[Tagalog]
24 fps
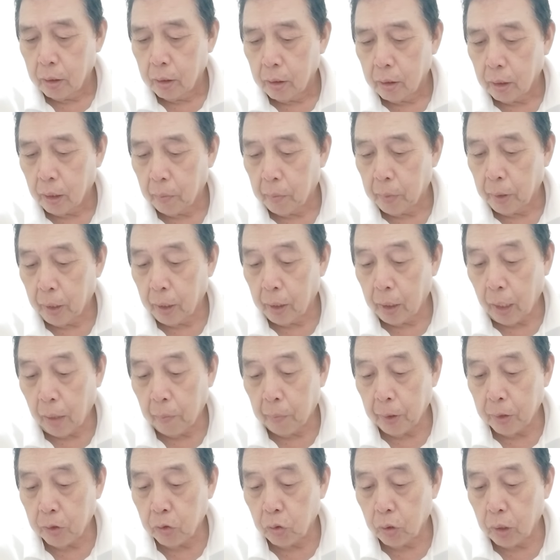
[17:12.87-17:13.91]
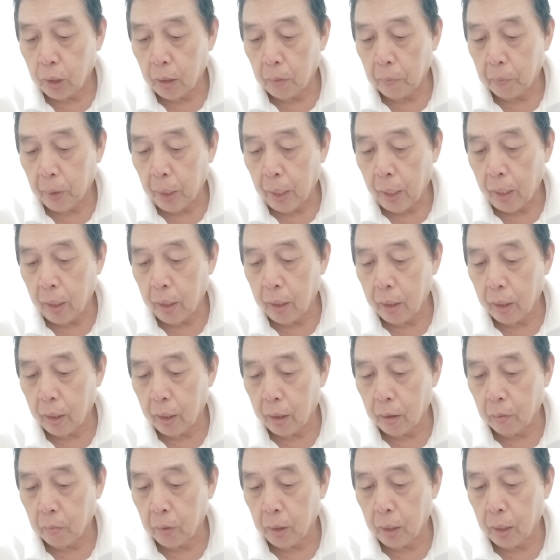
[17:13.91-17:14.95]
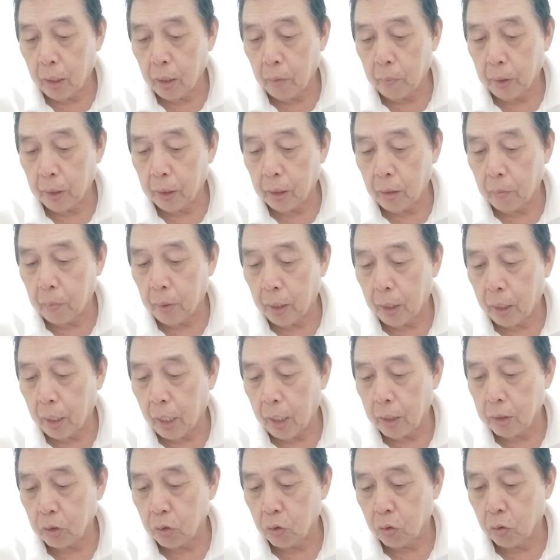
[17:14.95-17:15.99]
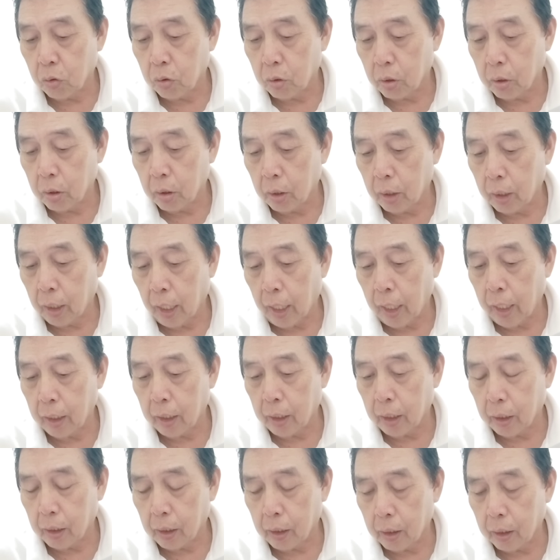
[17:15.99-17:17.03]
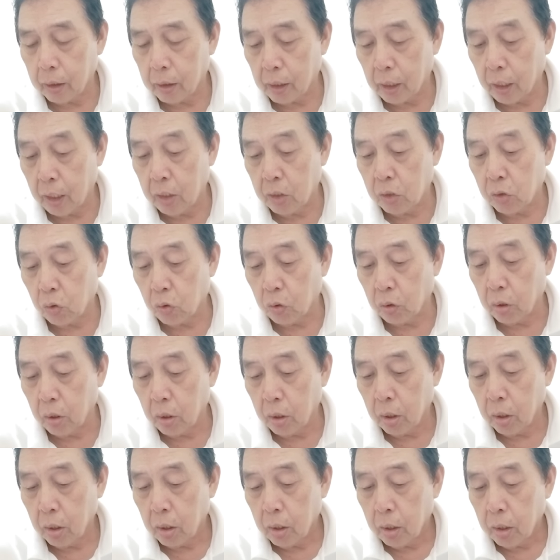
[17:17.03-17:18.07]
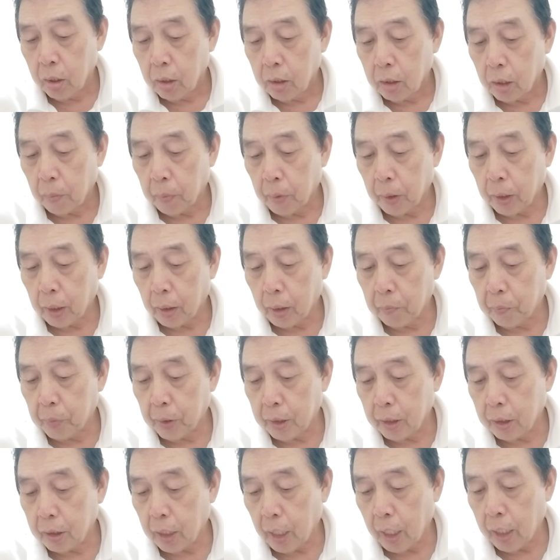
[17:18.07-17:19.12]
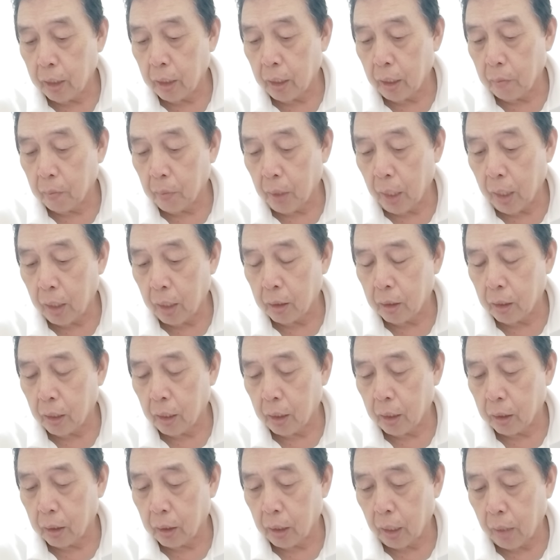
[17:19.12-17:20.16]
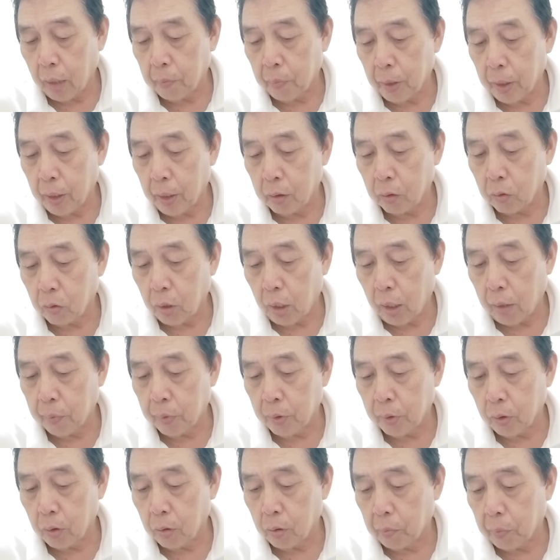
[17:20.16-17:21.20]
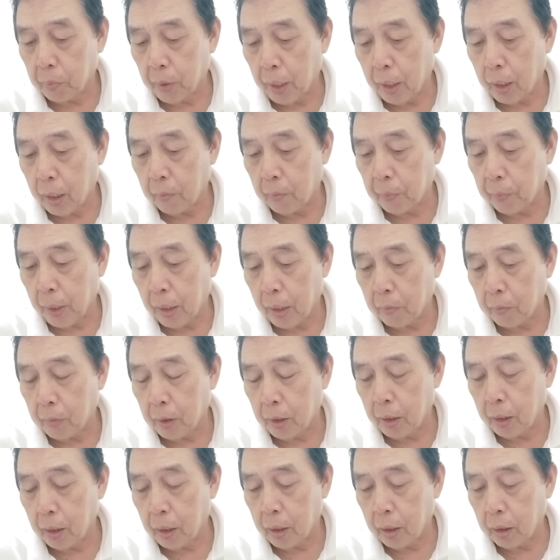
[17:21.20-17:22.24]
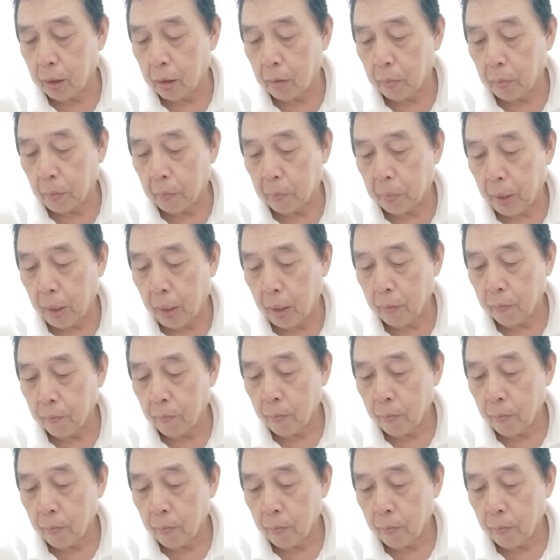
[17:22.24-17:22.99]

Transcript: Sabi niya, dapat sundan pa ang mga iba't ibang kaso gaya ng reason sa pagkampi sa China, murder, graft and corruption para parmali at iba pa.